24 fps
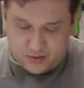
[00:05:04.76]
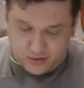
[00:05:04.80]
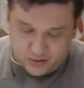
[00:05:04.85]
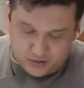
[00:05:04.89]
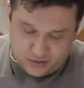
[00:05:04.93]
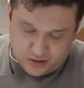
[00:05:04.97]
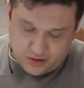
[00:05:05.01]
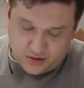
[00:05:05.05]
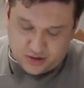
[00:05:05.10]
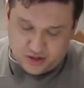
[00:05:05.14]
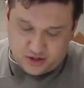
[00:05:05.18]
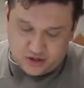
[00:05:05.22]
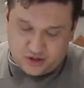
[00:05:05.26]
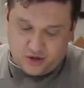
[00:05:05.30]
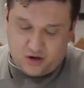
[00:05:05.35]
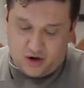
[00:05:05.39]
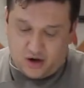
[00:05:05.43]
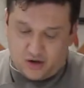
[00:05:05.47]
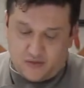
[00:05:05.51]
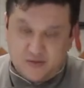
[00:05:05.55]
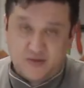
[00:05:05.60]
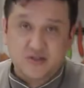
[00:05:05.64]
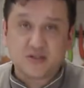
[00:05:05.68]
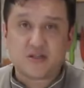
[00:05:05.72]
o doce de
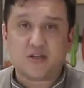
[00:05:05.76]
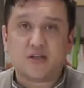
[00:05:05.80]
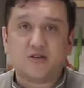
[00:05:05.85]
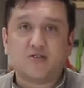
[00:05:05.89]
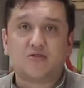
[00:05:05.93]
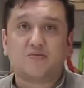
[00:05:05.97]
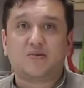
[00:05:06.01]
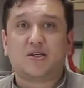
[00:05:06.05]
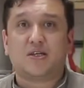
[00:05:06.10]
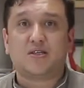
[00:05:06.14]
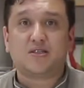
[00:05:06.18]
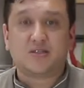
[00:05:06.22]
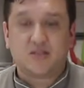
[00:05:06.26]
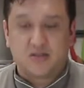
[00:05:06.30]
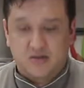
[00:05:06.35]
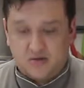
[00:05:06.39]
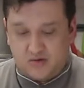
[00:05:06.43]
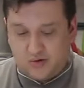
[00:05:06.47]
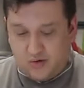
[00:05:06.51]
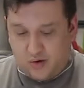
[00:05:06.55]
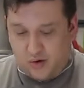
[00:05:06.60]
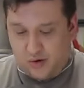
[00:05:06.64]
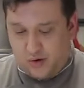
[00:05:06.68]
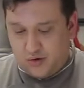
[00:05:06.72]
ovos aqui no
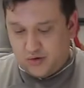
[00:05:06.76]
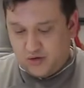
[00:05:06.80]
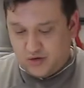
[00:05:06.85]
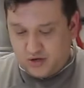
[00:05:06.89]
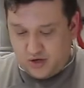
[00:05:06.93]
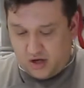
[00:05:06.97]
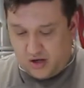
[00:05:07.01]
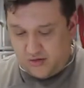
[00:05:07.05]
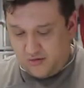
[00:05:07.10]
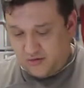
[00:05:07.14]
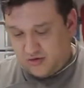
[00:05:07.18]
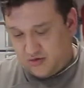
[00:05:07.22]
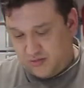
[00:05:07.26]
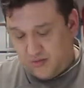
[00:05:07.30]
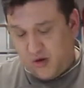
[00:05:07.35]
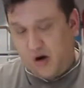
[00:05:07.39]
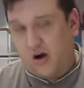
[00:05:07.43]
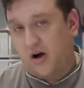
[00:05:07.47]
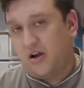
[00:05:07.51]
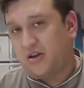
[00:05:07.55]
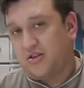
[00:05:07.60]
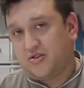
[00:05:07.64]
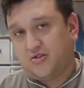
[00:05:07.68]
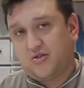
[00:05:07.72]
Brasil, ou os ovos
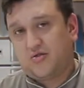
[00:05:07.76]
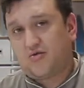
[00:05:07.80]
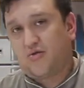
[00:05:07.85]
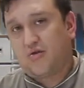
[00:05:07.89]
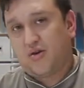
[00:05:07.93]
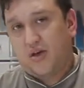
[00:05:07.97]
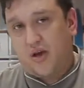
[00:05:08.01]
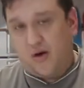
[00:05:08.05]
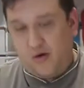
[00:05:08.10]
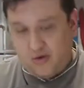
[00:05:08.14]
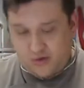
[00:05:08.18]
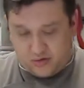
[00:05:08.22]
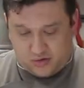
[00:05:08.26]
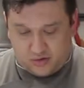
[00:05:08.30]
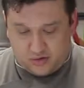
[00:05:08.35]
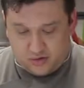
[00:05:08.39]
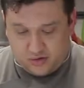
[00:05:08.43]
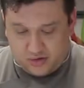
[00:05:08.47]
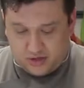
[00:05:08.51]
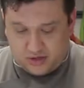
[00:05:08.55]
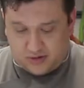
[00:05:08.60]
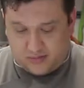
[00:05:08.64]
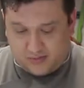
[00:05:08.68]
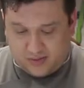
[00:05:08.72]
moles, ou qualquer outro
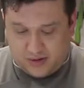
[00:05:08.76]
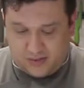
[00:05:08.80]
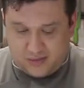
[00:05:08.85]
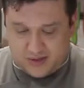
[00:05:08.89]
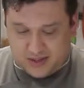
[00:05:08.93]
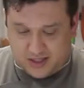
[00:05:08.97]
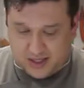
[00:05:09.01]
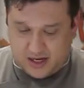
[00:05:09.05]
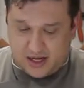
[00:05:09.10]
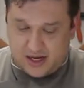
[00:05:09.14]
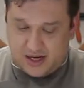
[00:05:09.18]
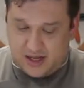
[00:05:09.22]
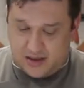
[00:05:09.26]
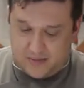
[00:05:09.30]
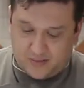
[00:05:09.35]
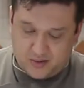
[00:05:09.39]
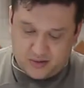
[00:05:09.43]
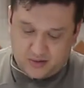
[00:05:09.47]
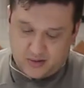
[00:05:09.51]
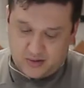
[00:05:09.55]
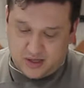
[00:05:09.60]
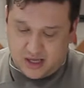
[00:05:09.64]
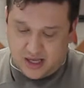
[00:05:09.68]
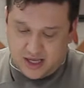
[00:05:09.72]
doce da pastelaria
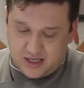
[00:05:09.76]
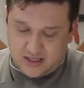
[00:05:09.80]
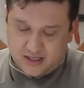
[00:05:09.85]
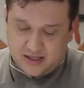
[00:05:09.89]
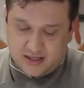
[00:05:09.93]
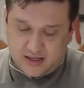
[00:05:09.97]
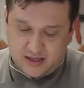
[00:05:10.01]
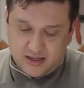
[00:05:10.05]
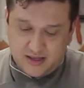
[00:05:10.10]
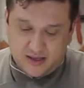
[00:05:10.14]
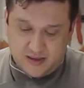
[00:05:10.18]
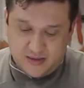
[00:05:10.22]
portuguesa,